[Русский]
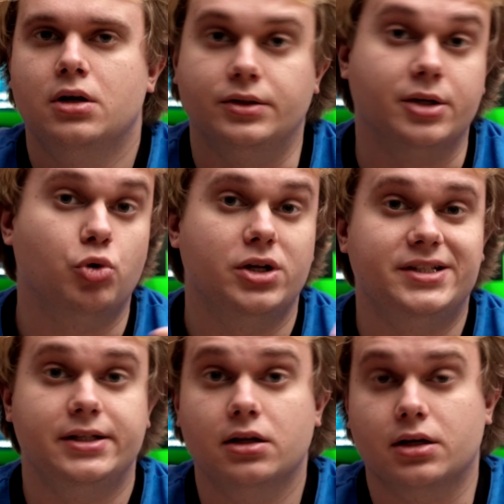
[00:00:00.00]
Наиболее
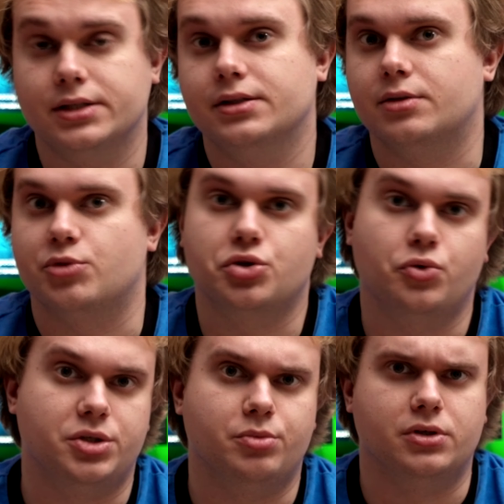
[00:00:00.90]
сильная разница между
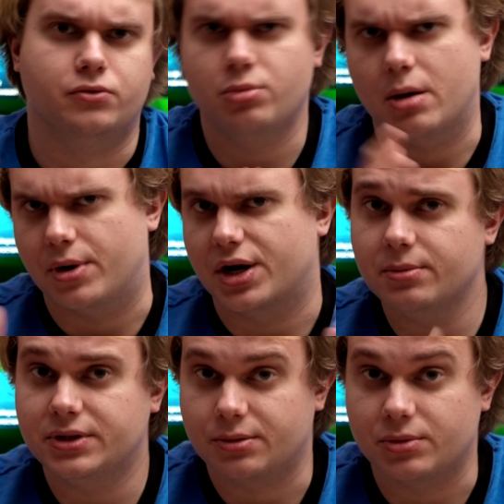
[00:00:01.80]
этими двумя
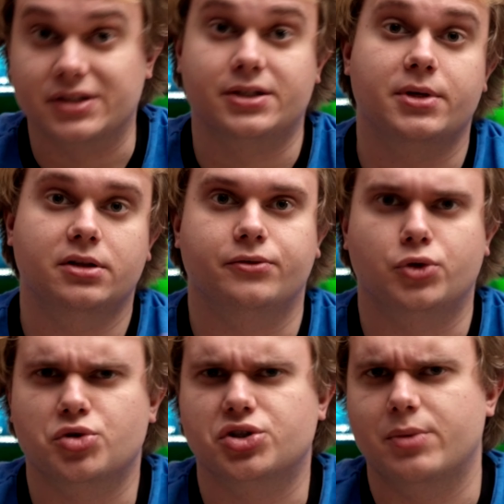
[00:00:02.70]
параметрами заметна в
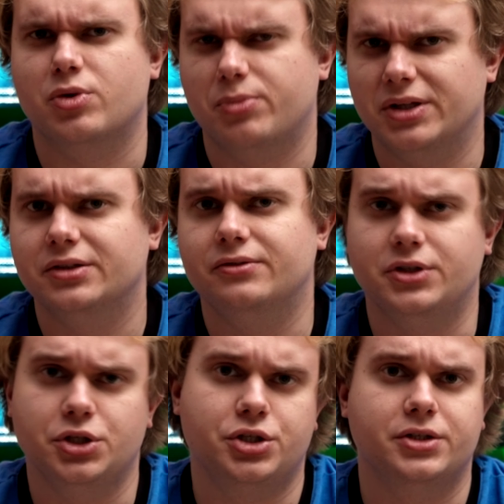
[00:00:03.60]
том же Cyberpunk
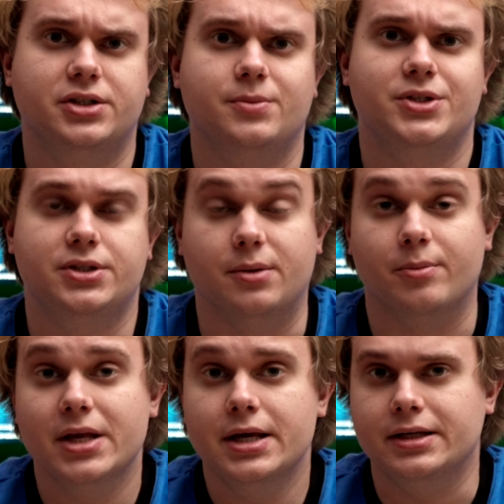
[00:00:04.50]
2077,
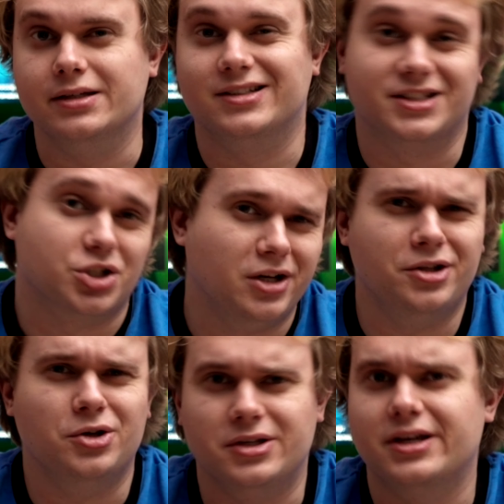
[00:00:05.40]
и, к
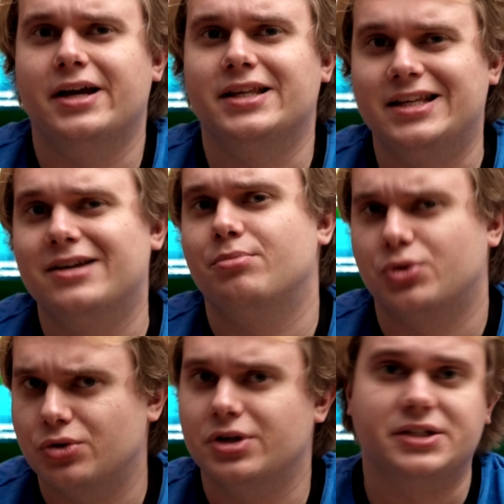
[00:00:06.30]
сожалению, я не
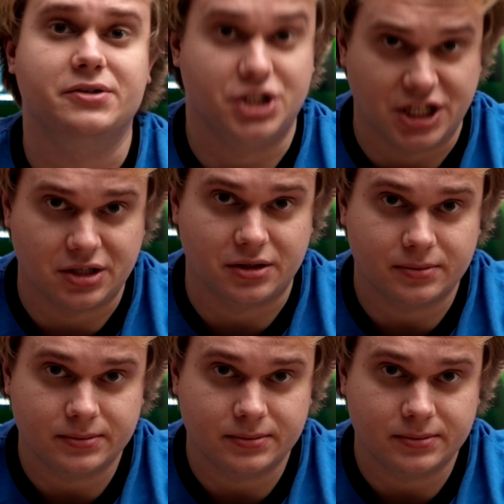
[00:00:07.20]
про освещение.